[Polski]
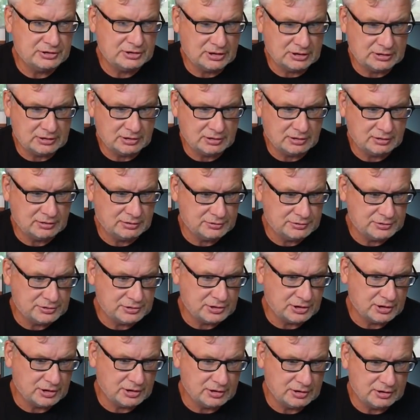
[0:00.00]
dlatego
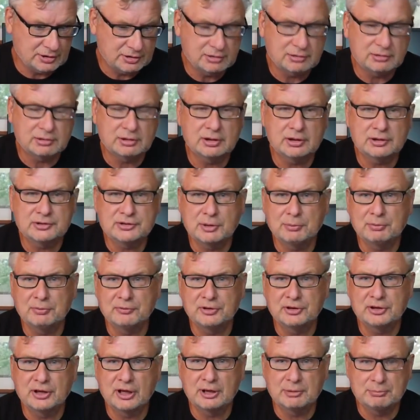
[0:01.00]
że e,
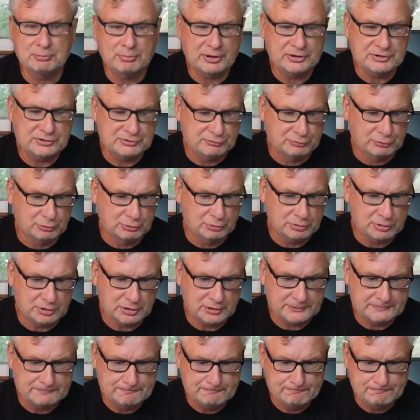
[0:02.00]
zapowiadałem Państwu
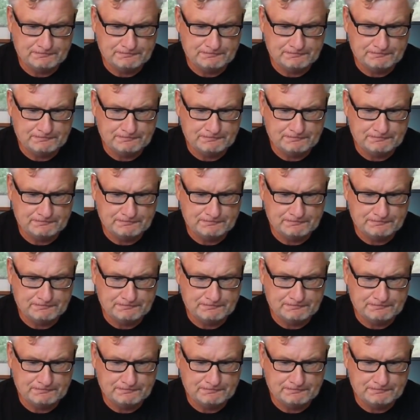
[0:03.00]
e,